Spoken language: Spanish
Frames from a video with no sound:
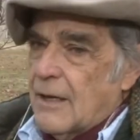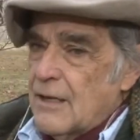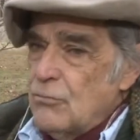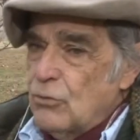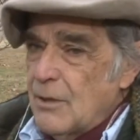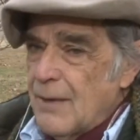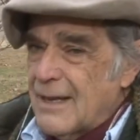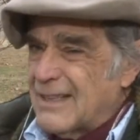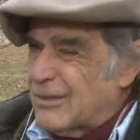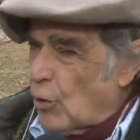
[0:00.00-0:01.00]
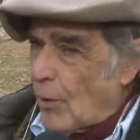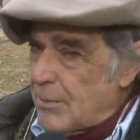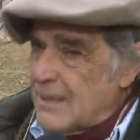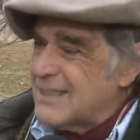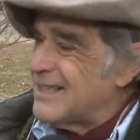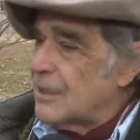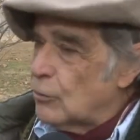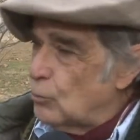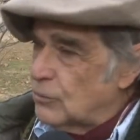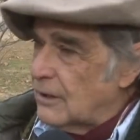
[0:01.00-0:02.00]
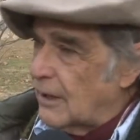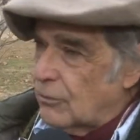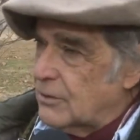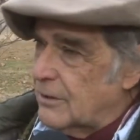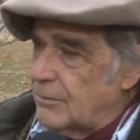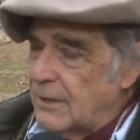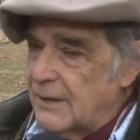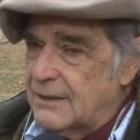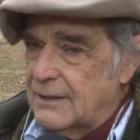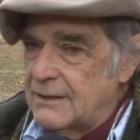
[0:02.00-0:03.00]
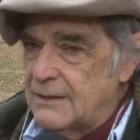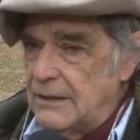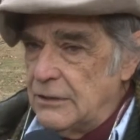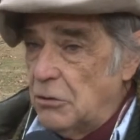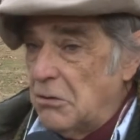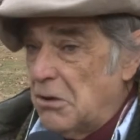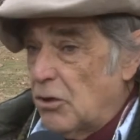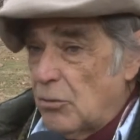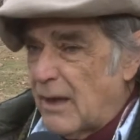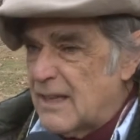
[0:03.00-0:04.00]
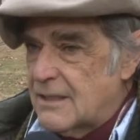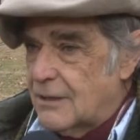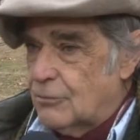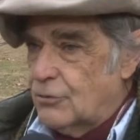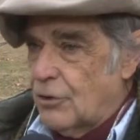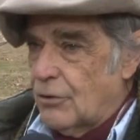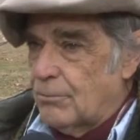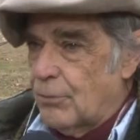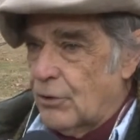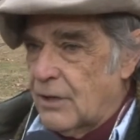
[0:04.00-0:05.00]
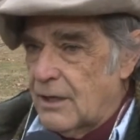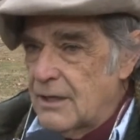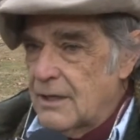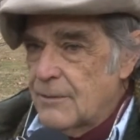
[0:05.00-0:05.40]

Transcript: que es un tema que todavía se discute en algunos ambientes y yo creo que no merece discusión, porque